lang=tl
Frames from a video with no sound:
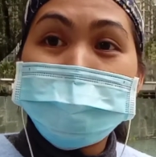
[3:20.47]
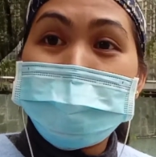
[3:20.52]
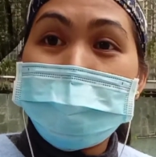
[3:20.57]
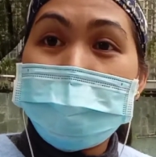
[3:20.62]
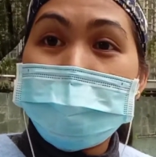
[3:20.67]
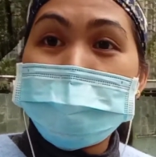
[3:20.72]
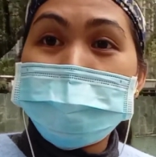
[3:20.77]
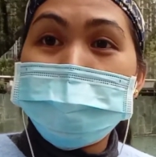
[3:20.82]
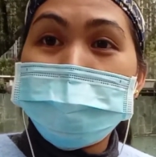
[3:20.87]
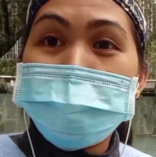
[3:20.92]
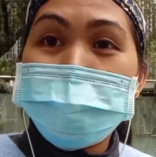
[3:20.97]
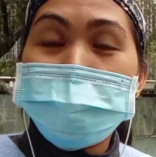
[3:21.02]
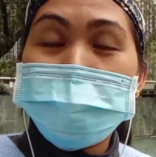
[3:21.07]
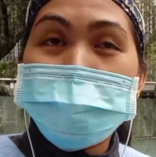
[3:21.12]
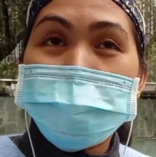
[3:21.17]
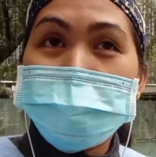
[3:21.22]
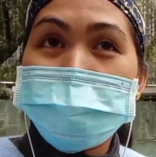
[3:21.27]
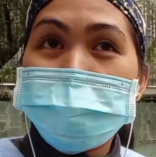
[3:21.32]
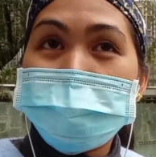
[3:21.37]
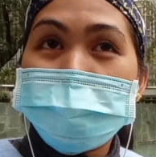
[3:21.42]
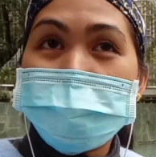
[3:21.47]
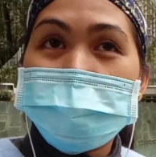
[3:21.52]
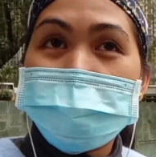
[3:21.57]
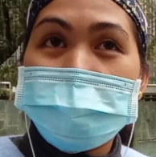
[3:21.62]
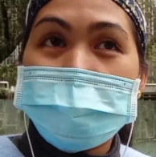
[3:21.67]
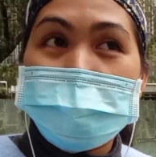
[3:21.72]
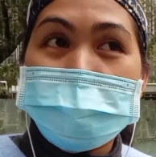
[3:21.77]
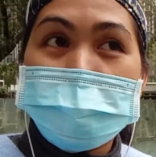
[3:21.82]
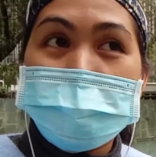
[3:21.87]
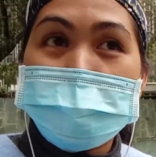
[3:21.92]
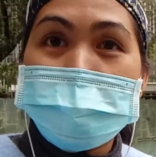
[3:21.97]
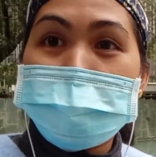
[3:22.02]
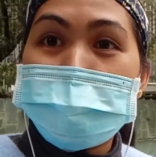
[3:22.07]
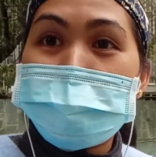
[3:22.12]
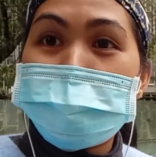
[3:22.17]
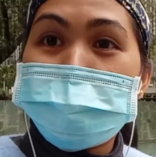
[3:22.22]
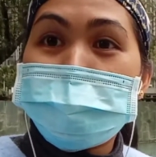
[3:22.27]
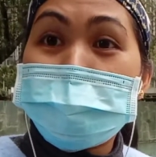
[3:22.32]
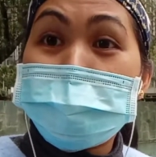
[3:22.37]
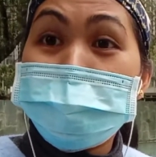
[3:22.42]
bagong
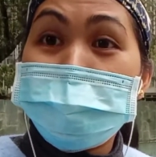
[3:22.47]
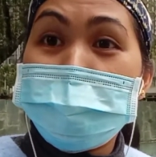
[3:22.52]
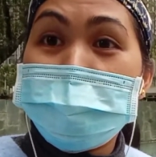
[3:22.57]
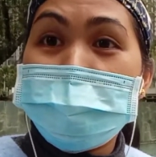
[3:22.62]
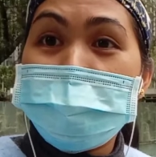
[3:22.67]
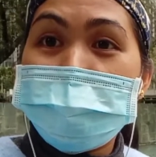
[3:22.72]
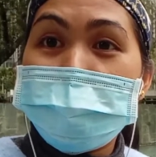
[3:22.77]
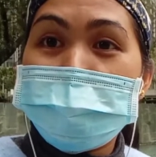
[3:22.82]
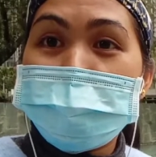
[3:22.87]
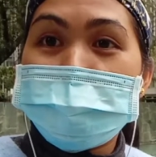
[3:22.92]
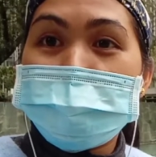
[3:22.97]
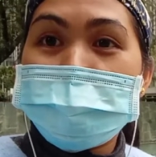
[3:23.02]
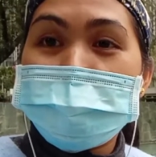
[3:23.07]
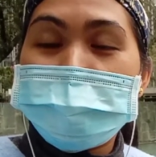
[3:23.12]
uh, mga biik